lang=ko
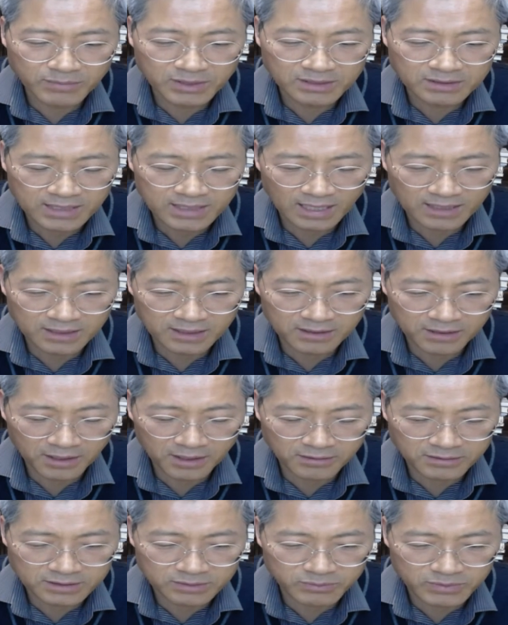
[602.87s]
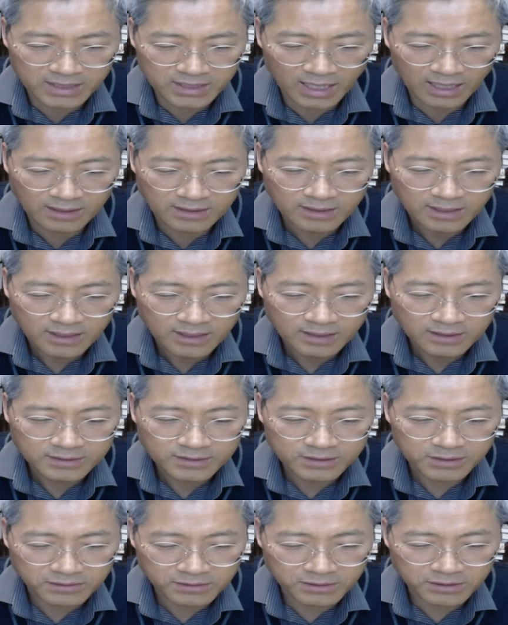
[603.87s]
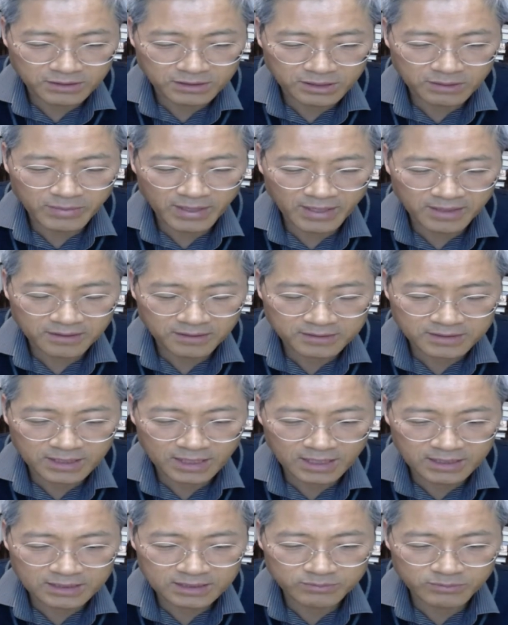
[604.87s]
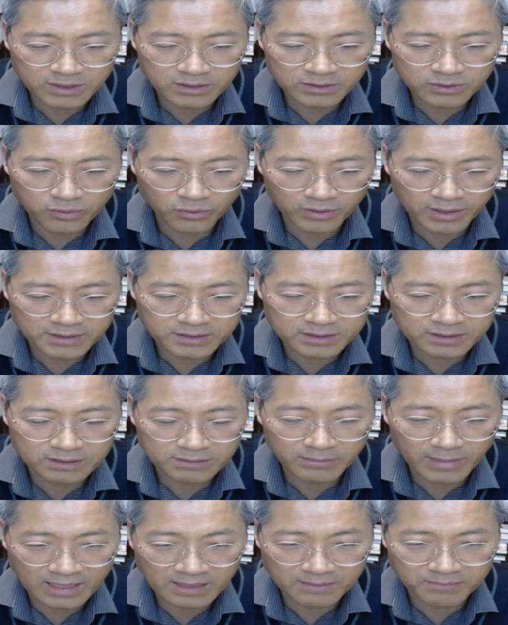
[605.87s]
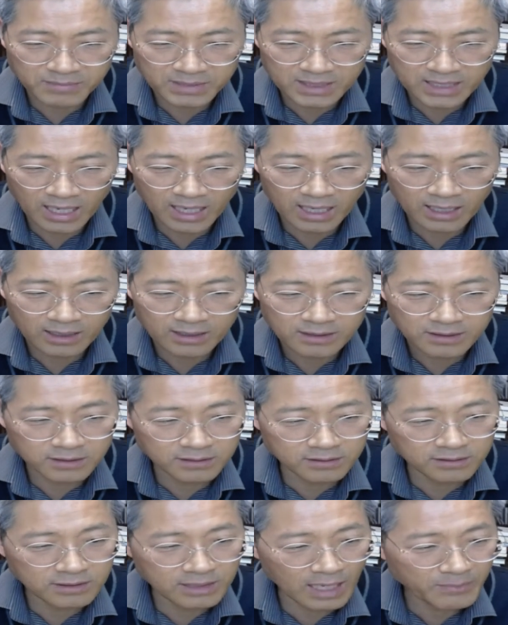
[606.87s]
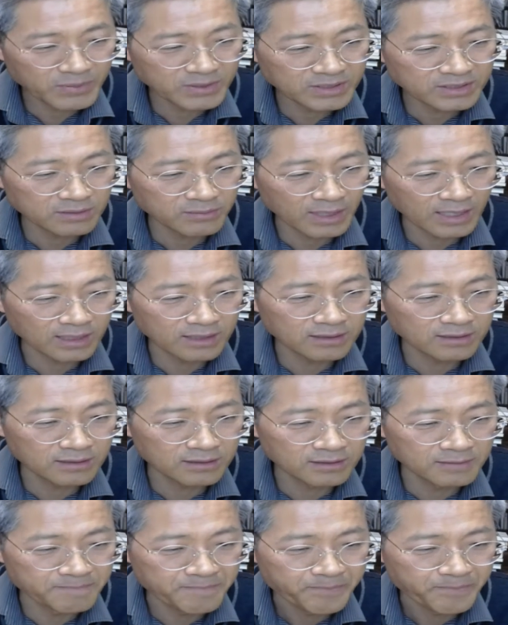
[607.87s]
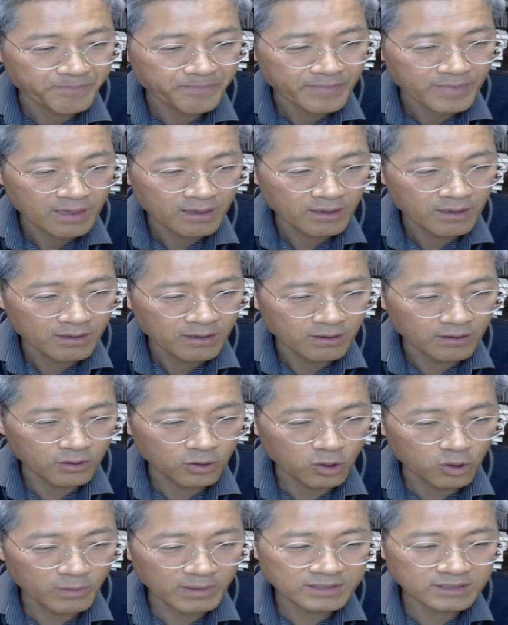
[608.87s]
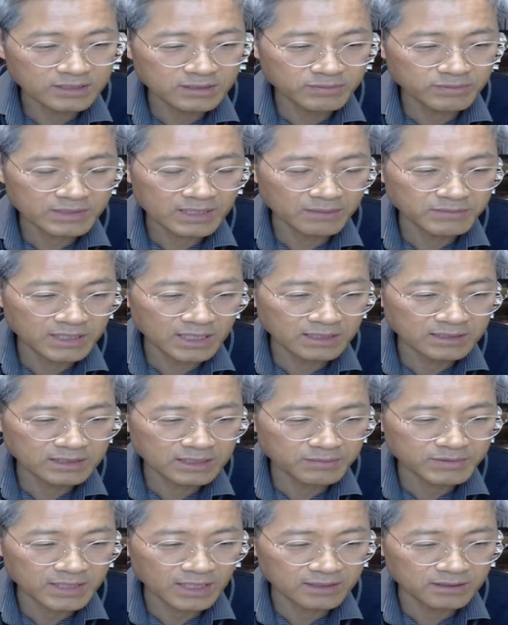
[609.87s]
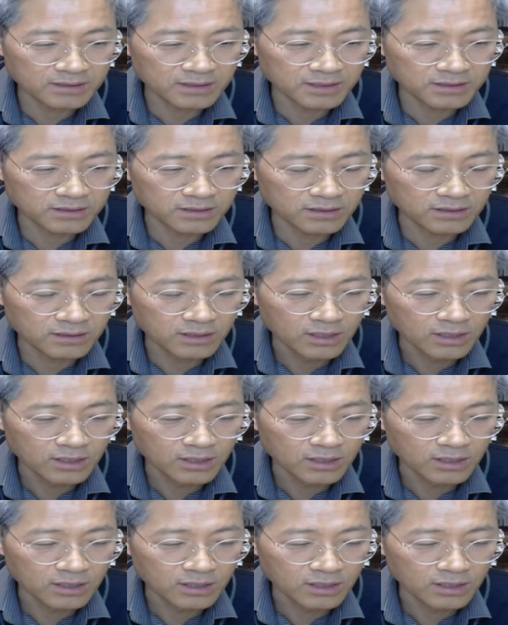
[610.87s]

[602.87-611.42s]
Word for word: 살게 되었습니다. 성령님의 역사하심을 통해서 말입니다. 이거는 앞에서 말했던 어, 로마서 13장 14절에서